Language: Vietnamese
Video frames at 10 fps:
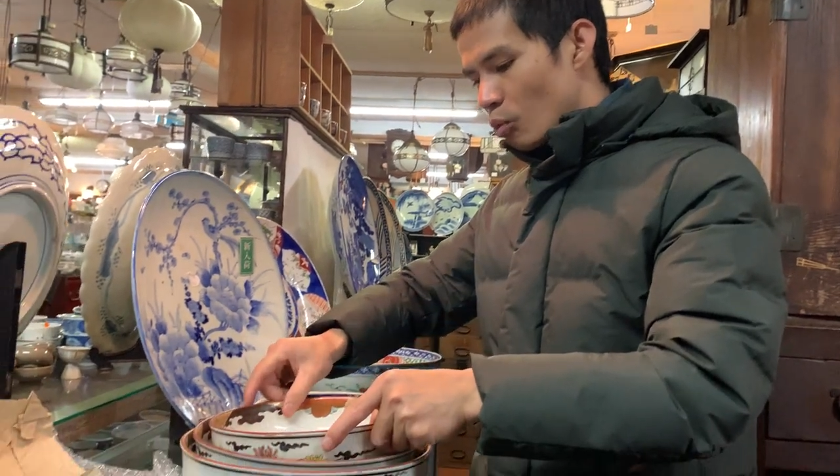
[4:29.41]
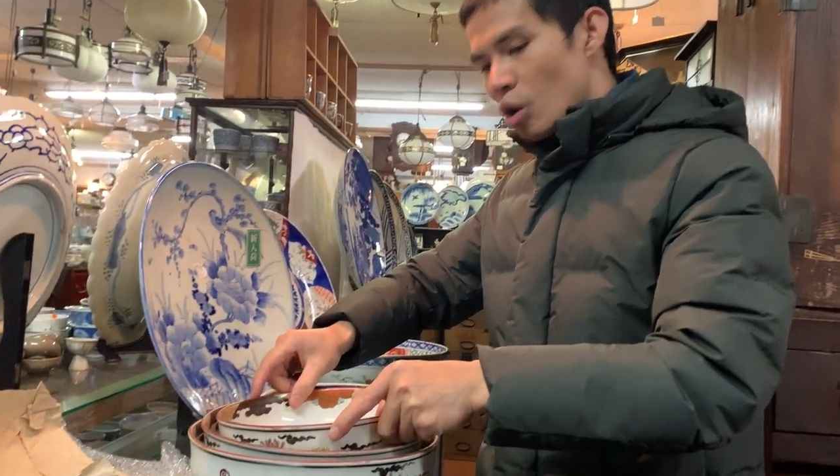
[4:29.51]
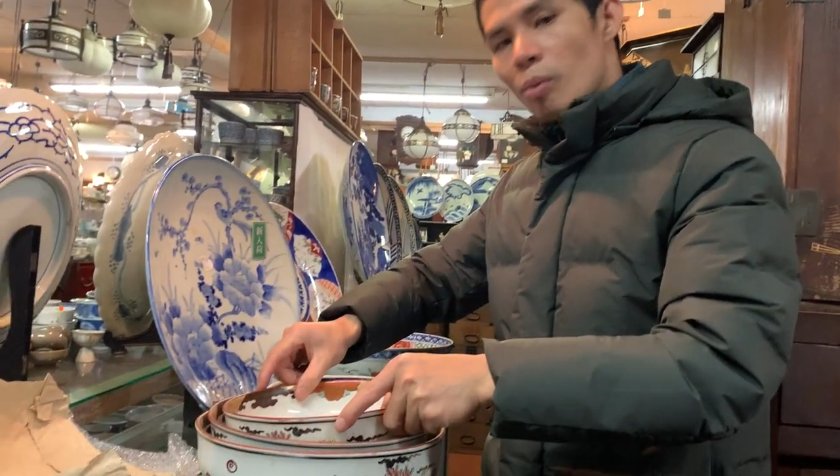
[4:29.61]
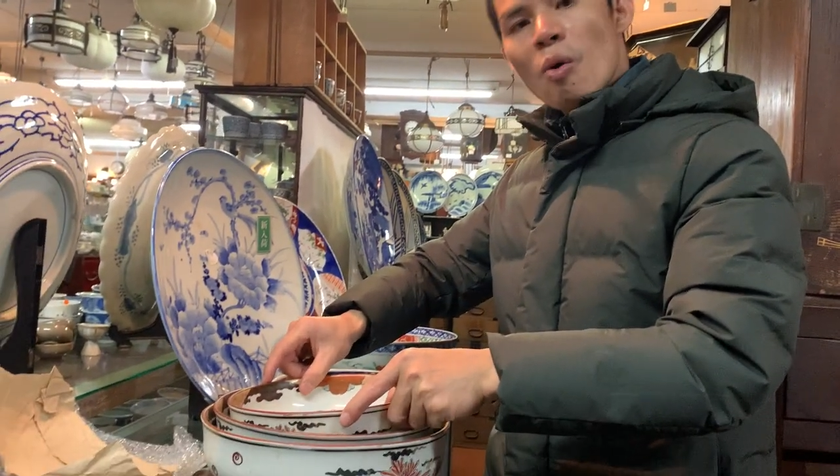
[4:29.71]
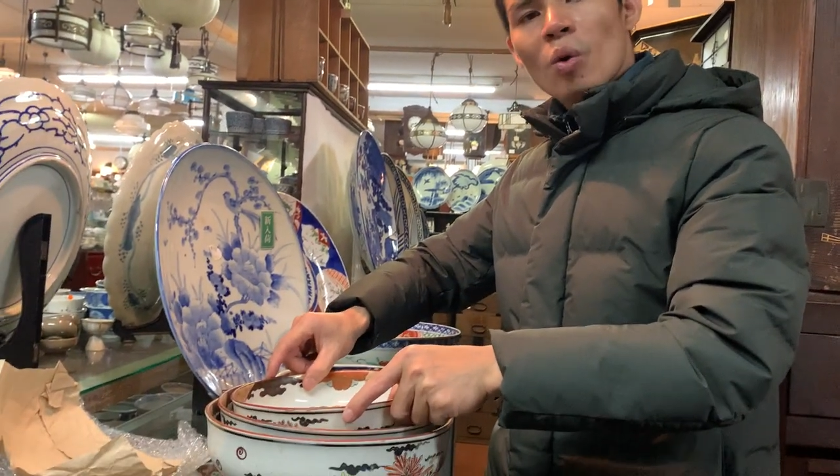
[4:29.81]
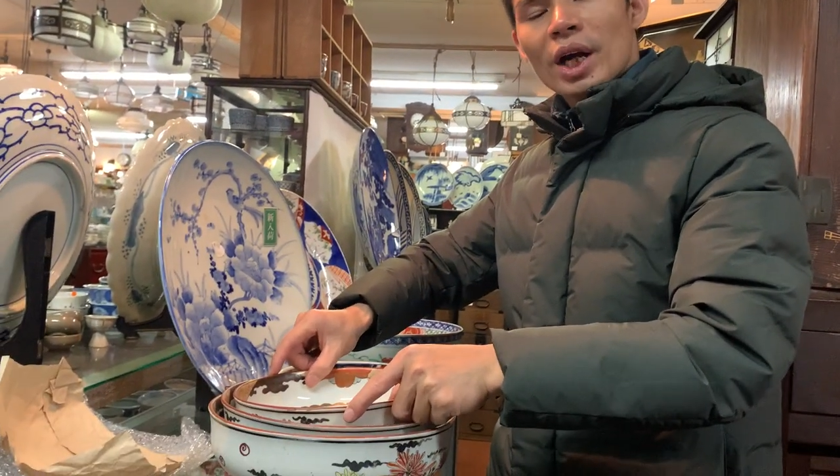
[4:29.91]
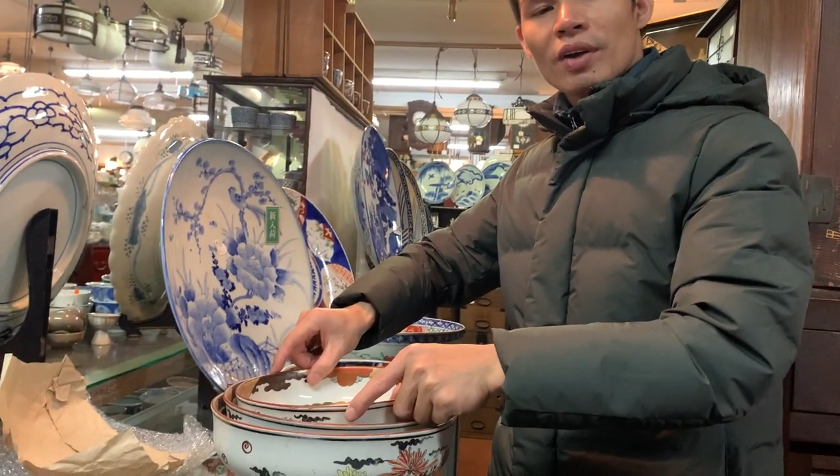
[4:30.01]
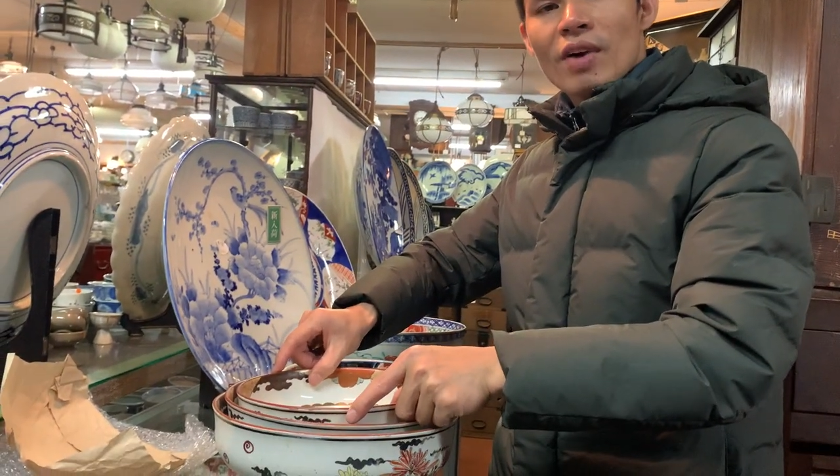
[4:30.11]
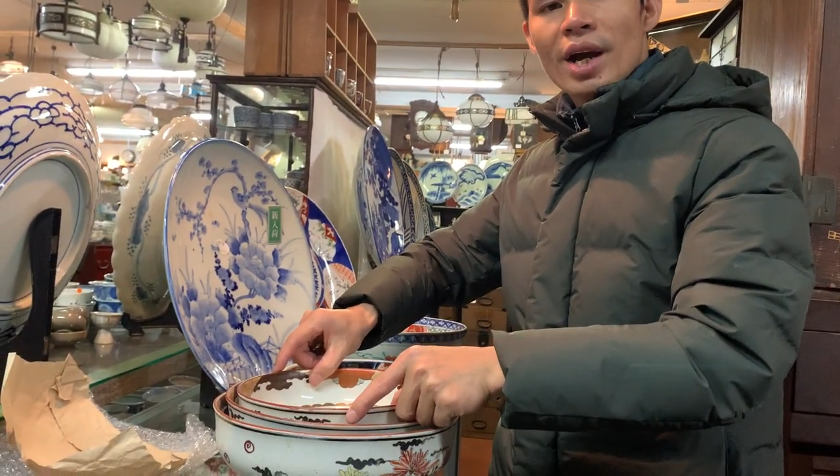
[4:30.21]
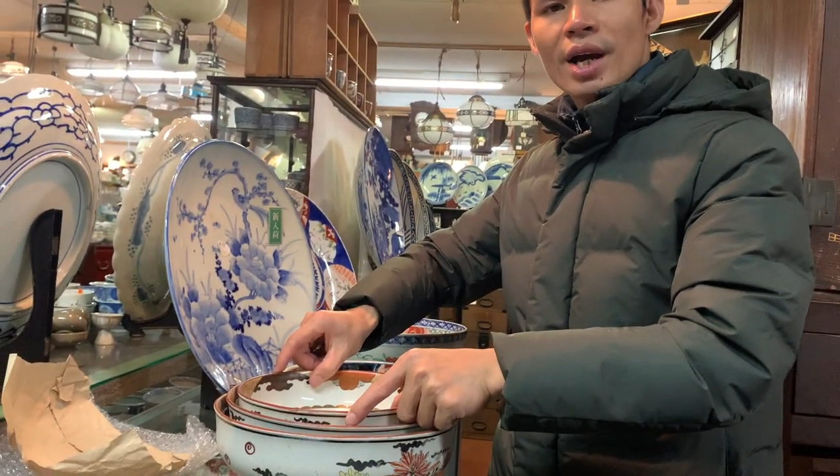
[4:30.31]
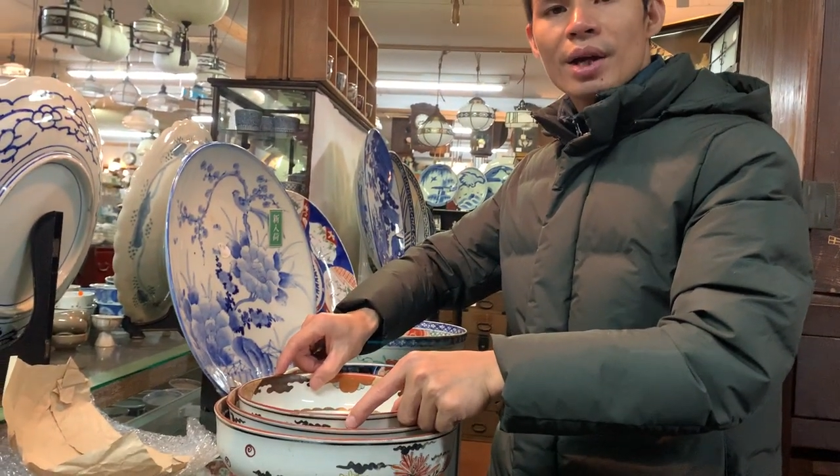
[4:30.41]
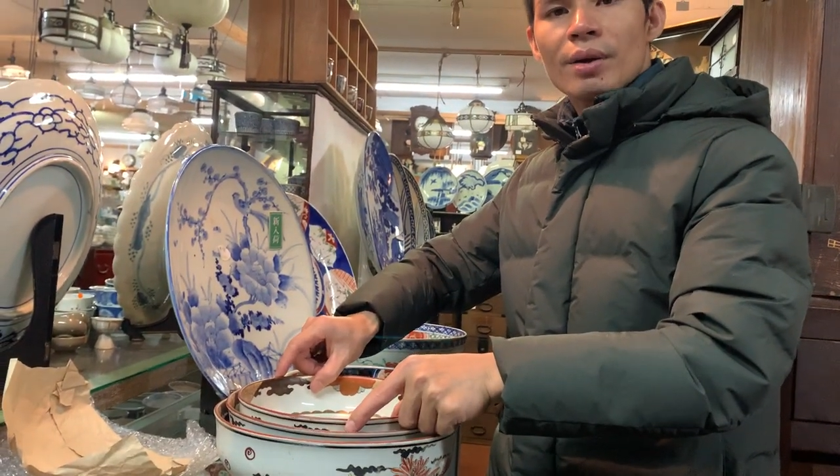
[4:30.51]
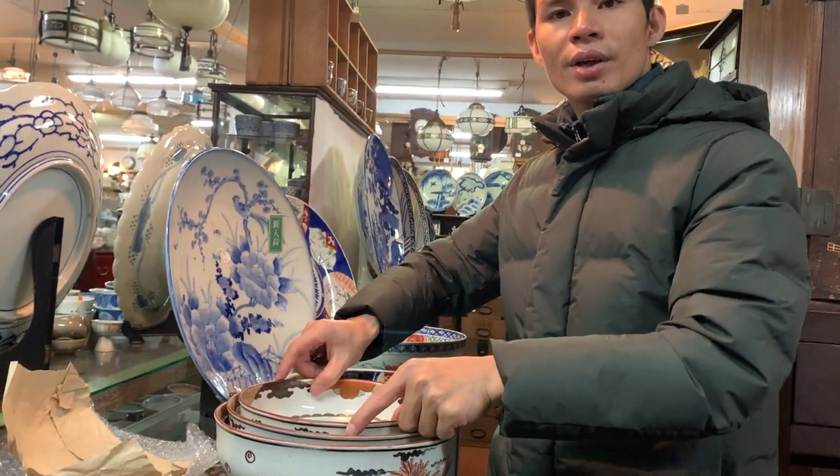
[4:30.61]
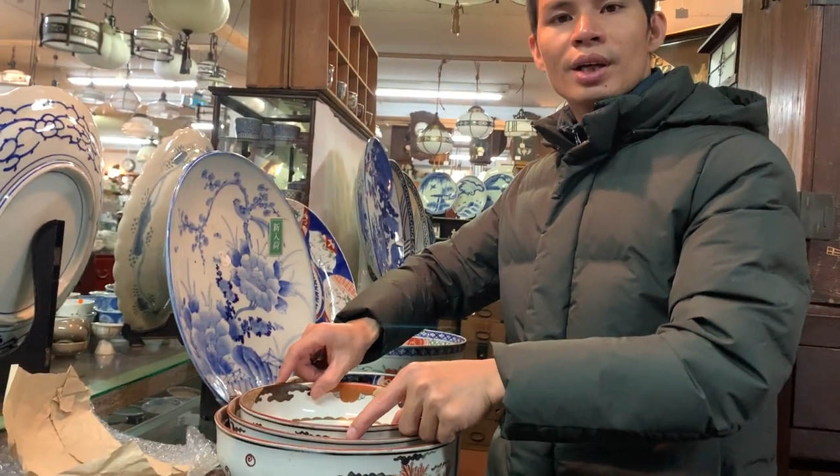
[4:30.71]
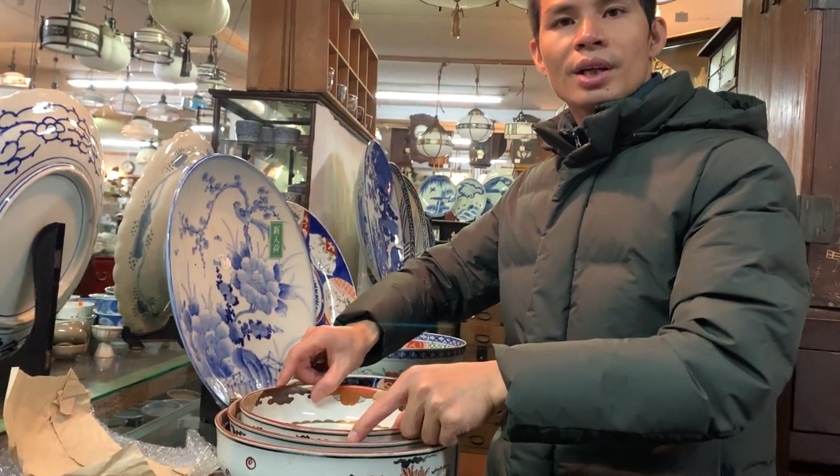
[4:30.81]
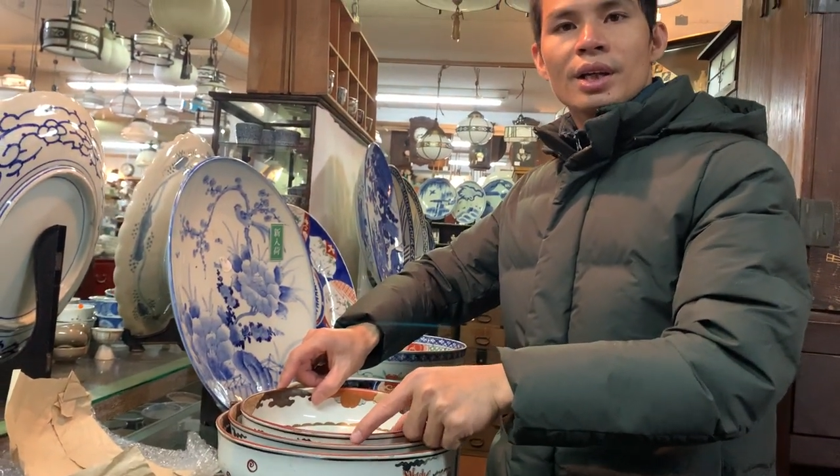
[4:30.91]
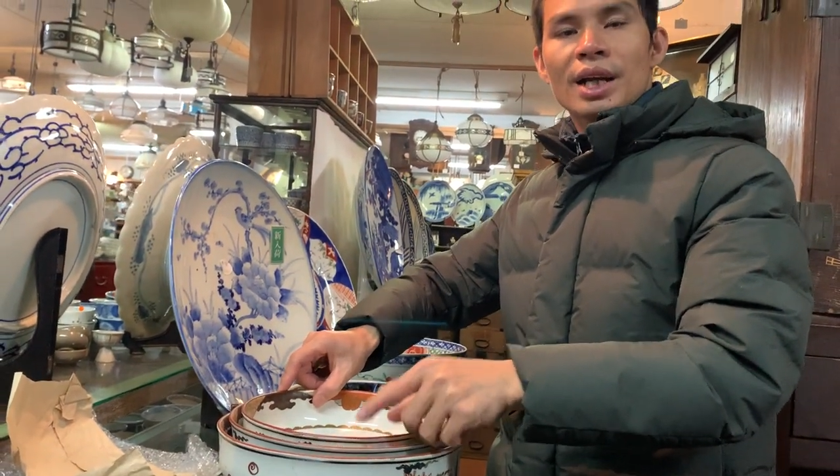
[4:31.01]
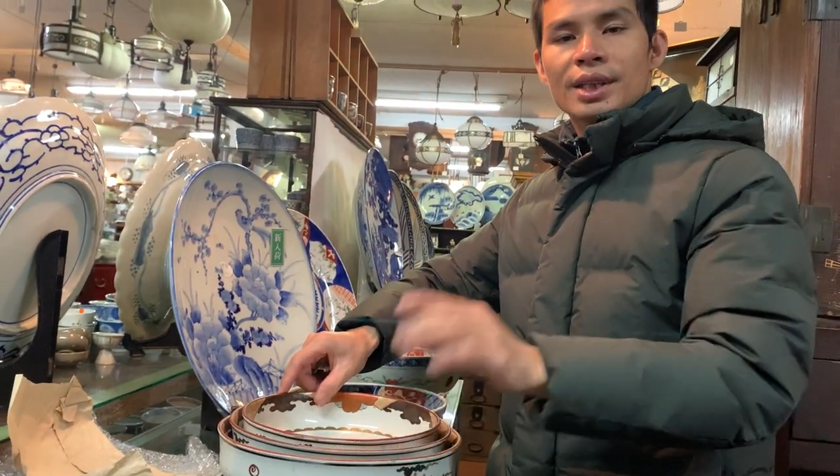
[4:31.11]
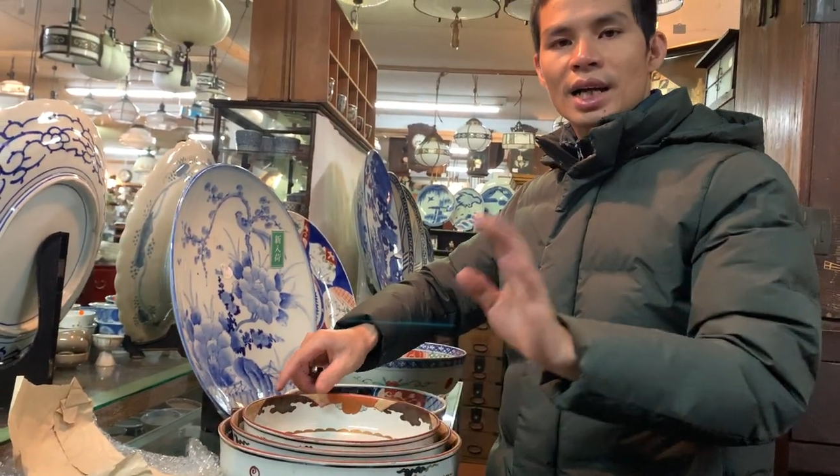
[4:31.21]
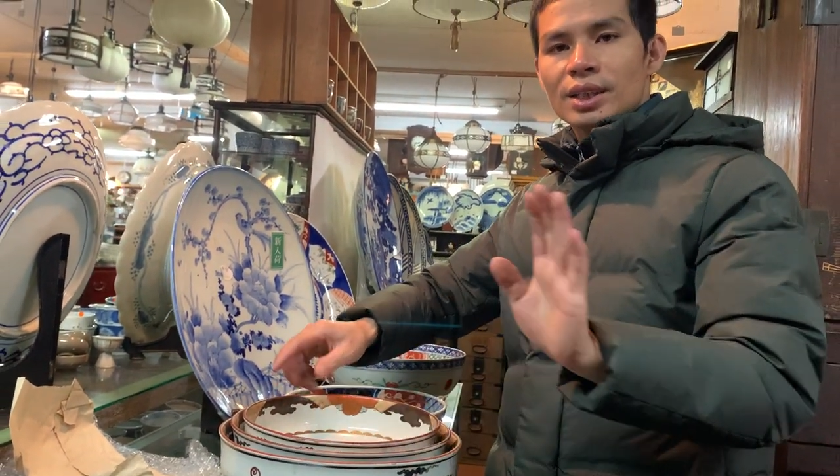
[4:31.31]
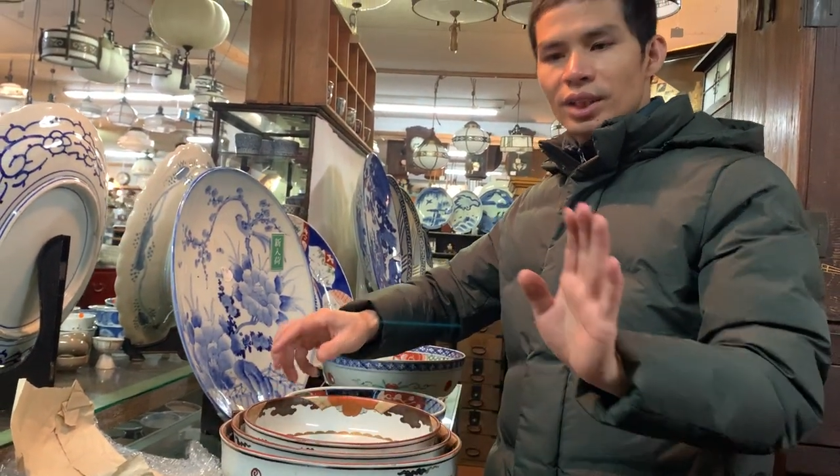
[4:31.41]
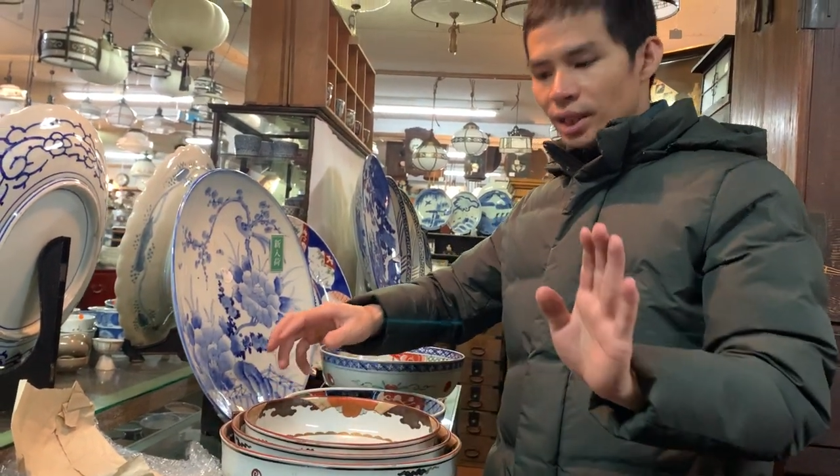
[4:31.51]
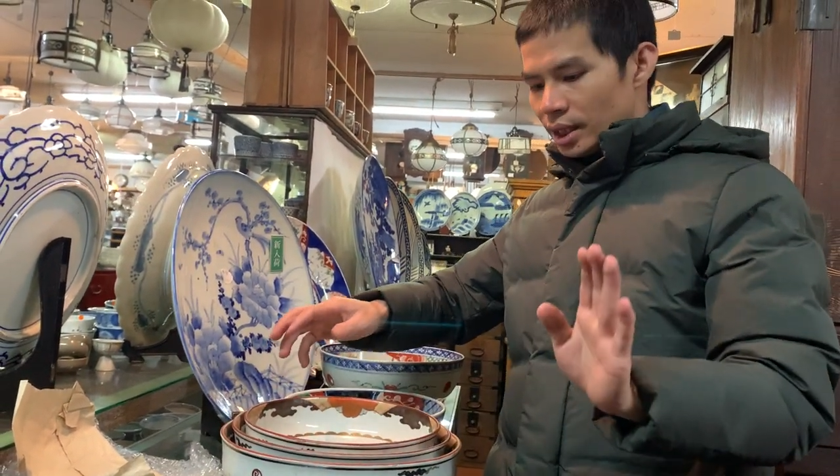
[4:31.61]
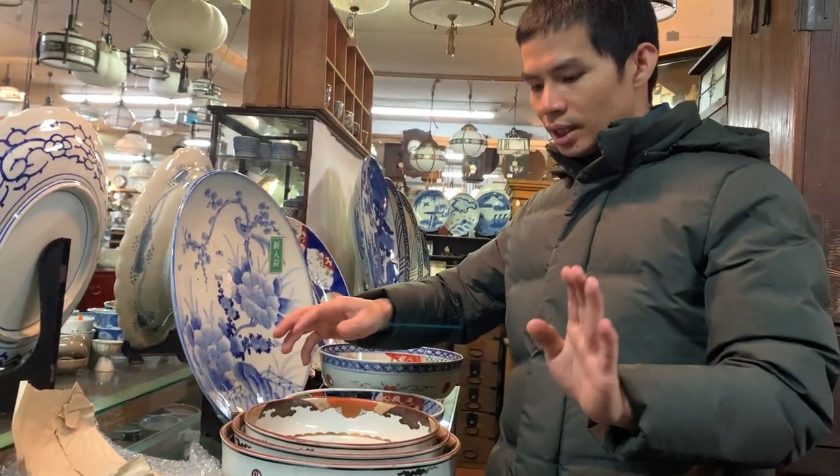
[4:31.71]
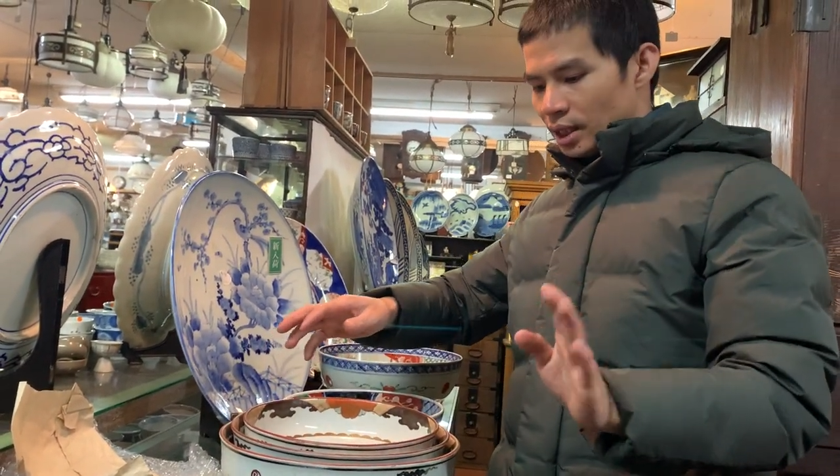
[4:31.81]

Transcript: mua bộ này về để trang trí ấy,